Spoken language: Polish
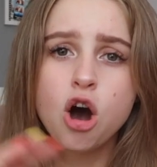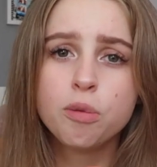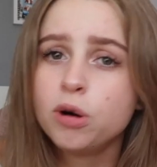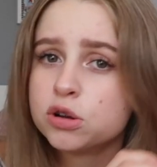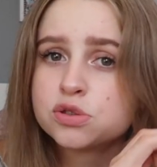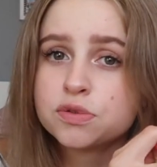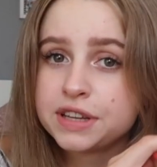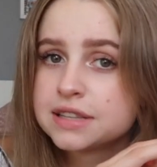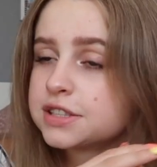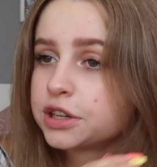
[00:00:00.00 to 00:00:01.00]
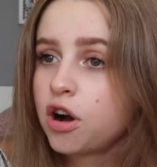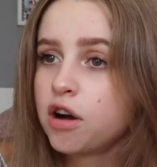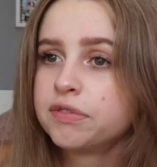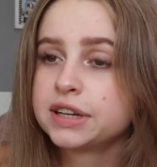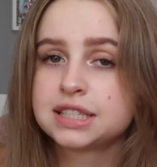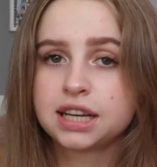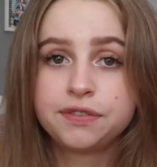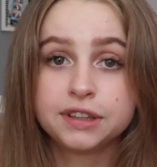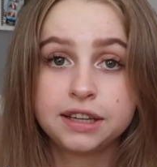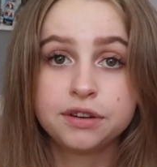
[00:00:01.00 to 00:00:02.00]
obozów językowych,
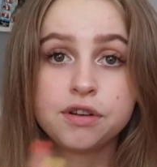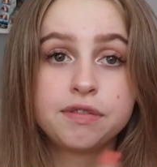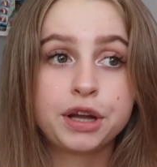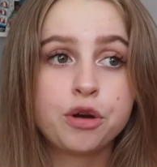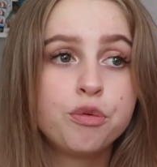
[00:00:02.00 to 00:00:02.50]
zakwaterowań